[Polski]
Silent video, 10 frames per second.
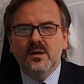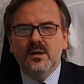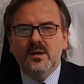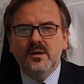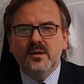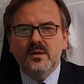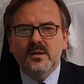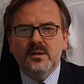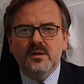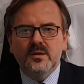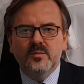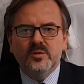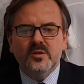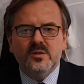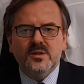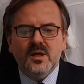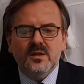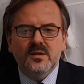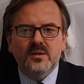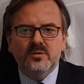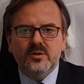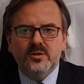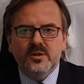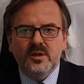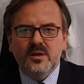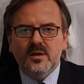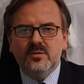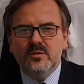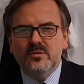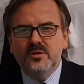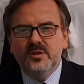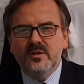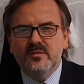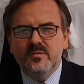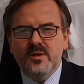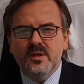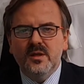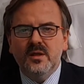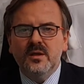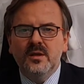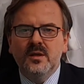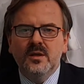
E, I może ostatnia już roślinka, którą dzisiaj wymienię,